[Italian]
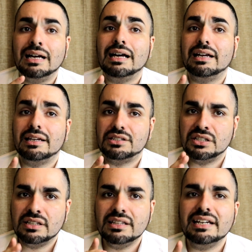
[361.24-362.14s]
Ah, e
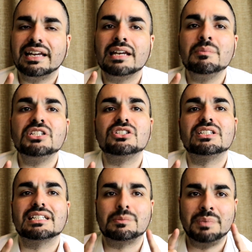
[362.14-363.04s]
c'è da dire che i nemici
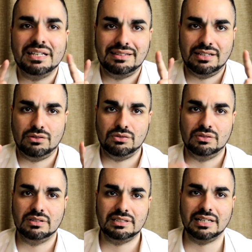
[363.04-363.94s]
ci aspettano
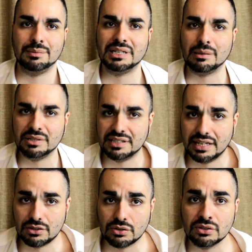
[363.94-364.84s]
se rimaniamo
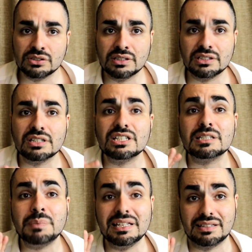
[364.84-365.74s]
indietro, ci
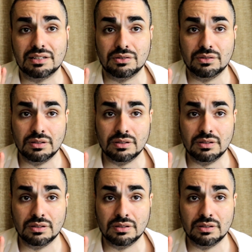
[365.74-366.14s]
aspettano,